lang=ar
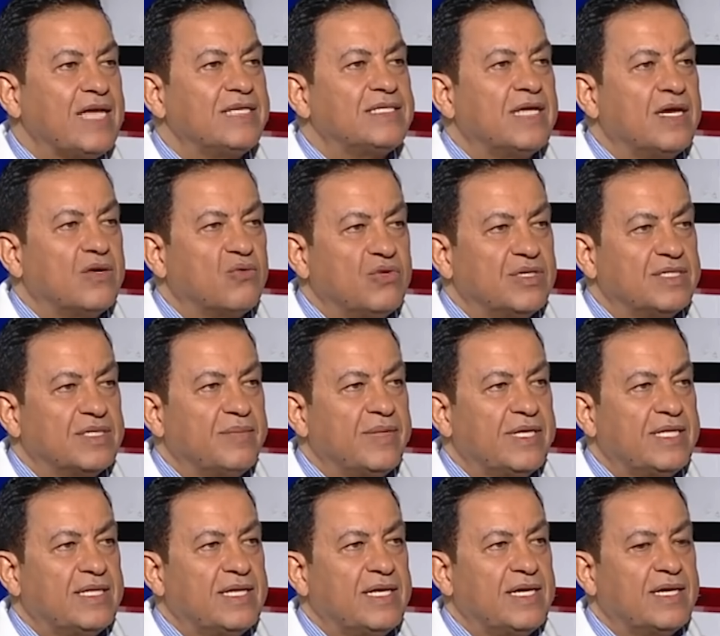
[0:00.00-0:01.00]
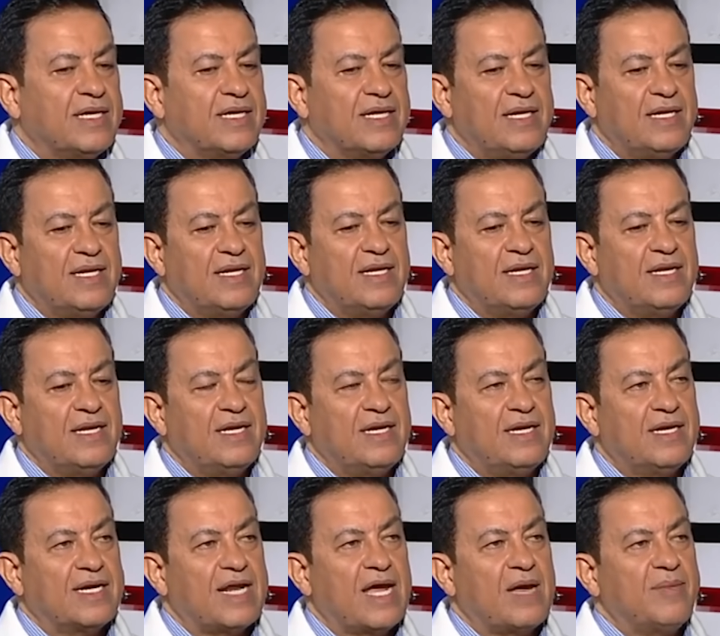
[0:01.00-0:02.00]
كسروا اذا بدك
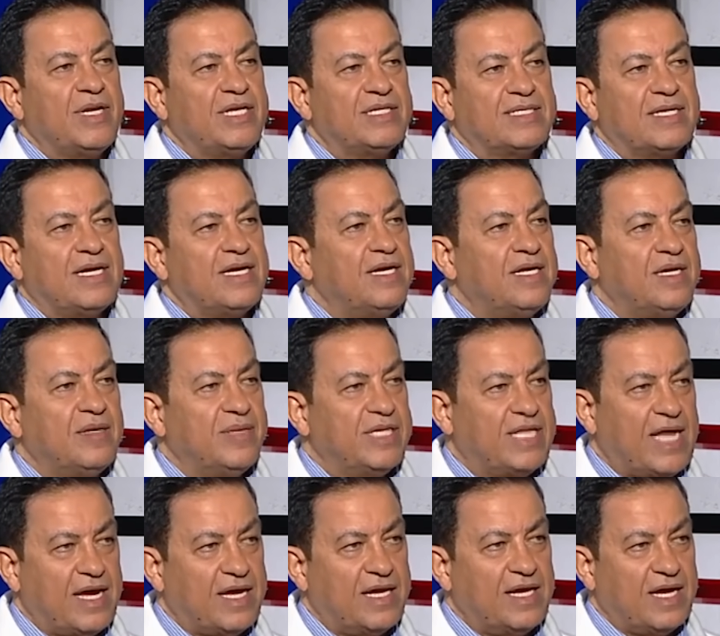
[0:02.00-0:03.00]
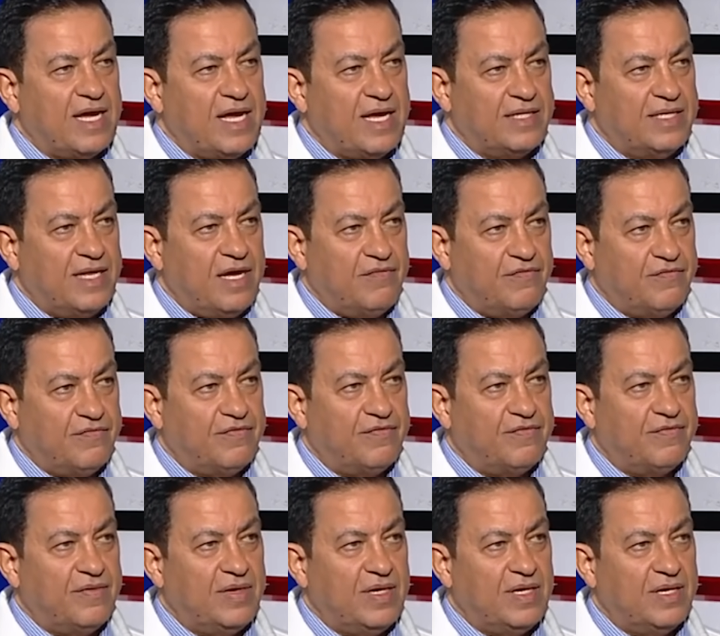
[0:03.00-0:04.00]
الرغبه الاسرائيليه بتحقيق
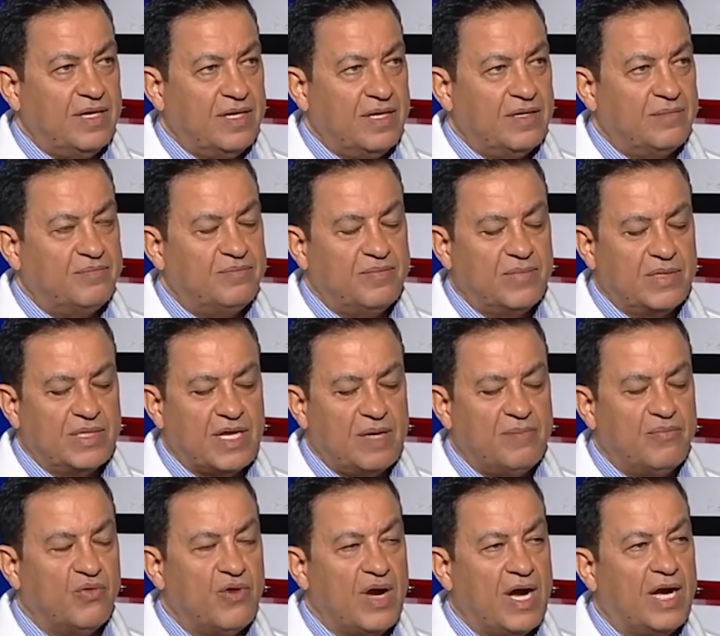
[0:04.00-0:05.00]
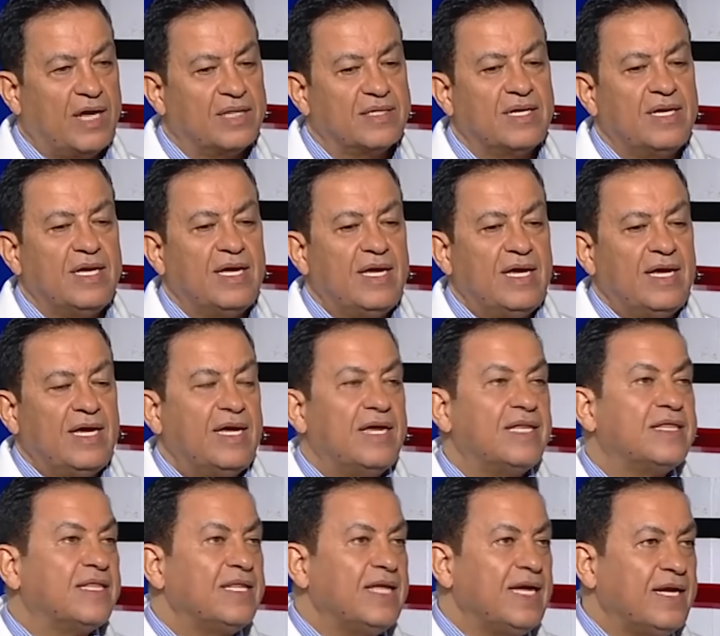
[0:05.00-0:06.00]
اهداف آه، طيب واحد
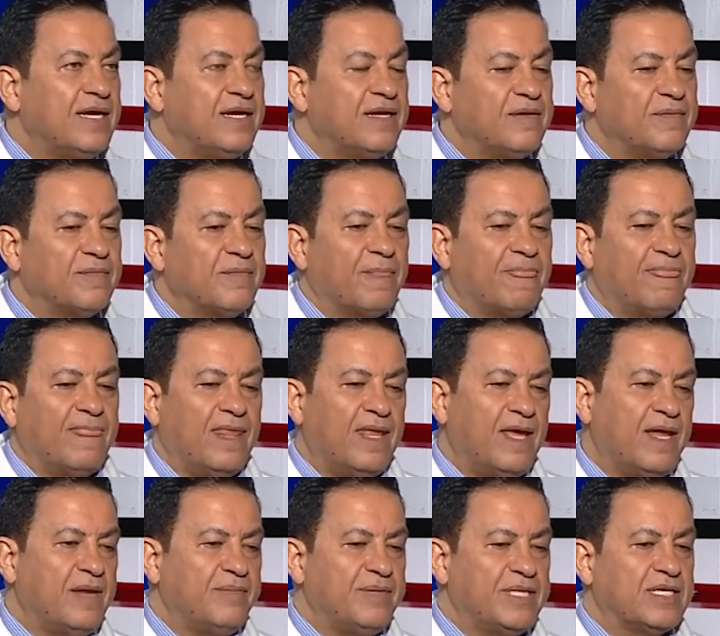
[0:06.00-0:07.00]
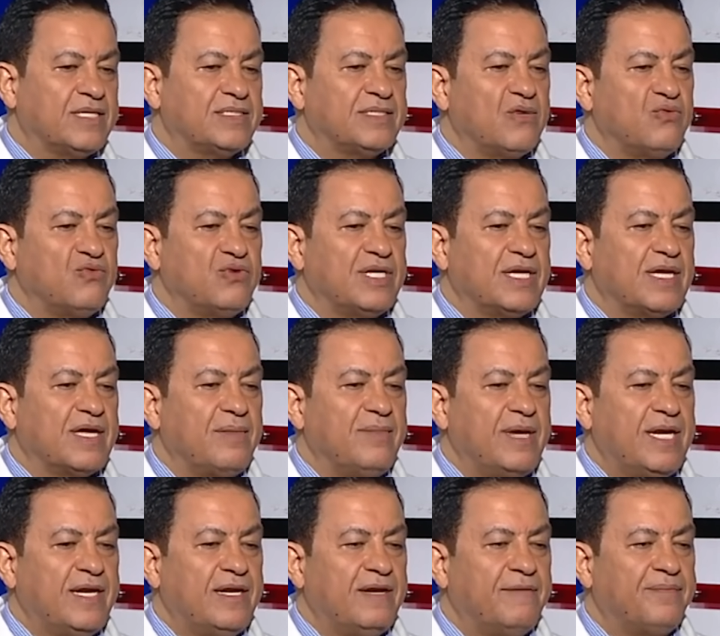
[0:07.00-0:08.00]
اثنين انا بتصوري
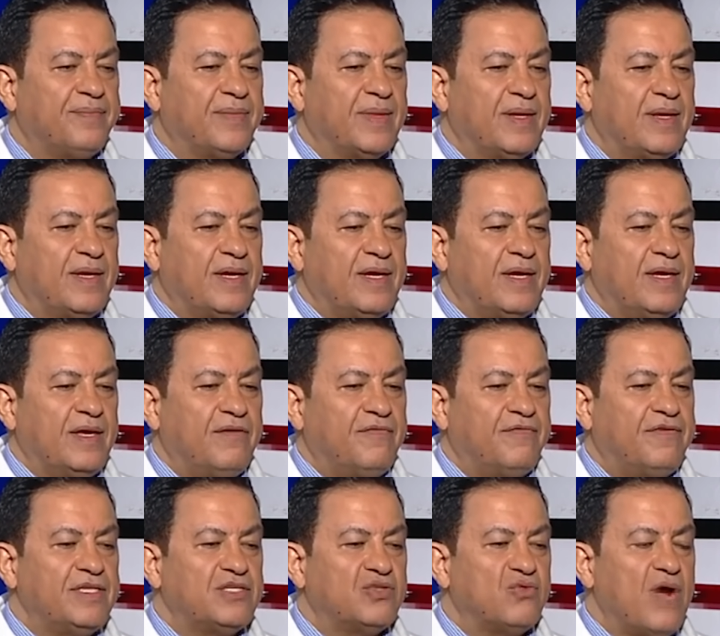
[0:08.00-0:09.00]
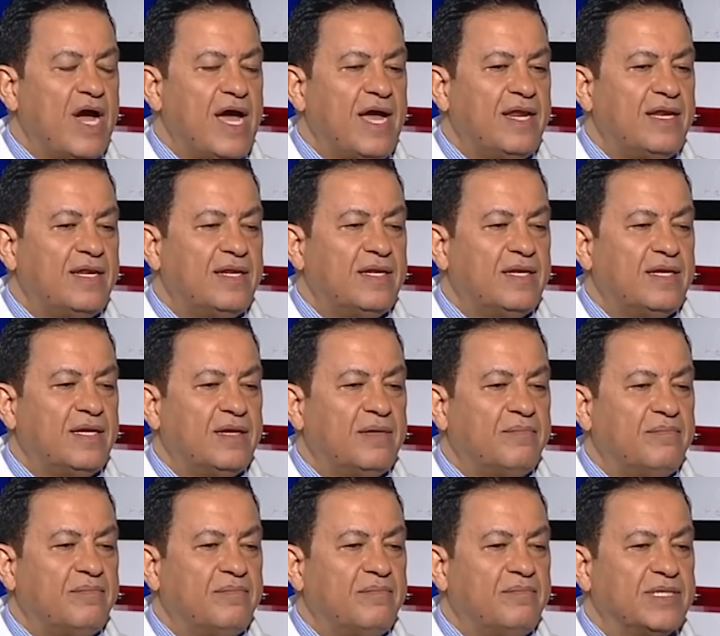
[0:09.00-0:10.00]
كمان في سؤال
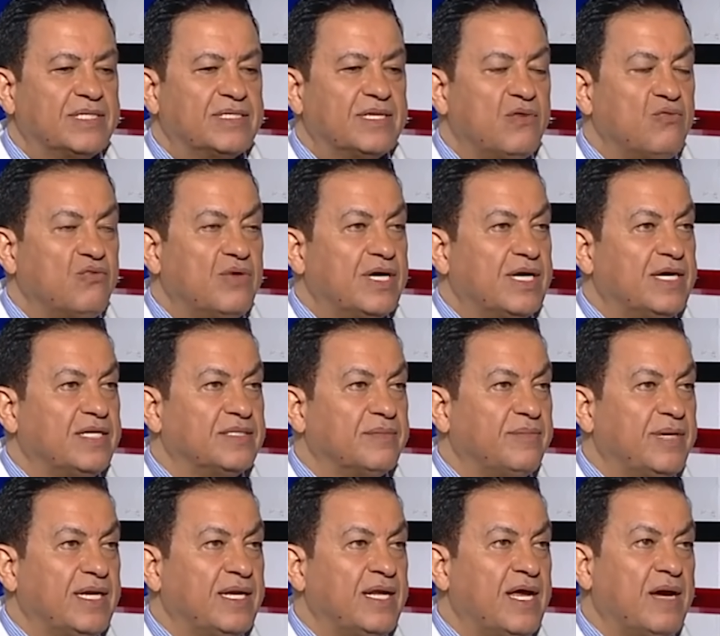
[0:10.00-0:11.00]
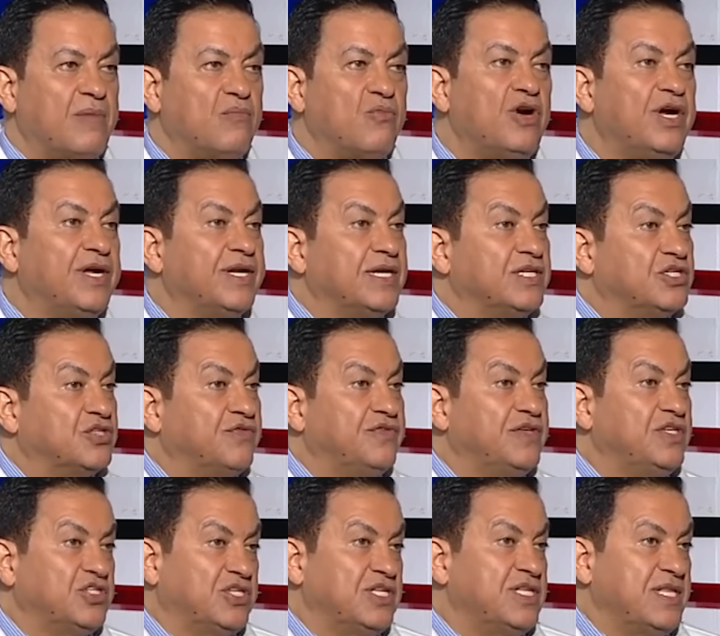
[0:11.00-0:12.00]
بتصور حزب الله محرج
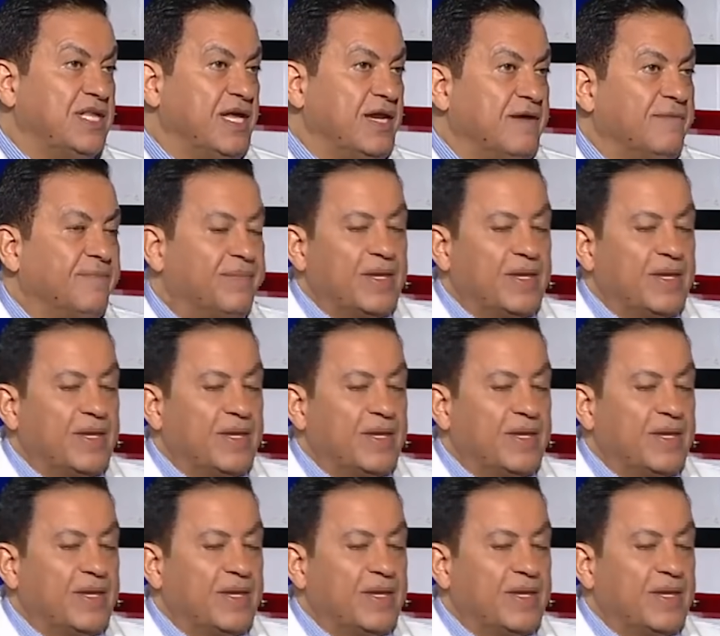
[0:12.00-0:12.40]
فيه جدا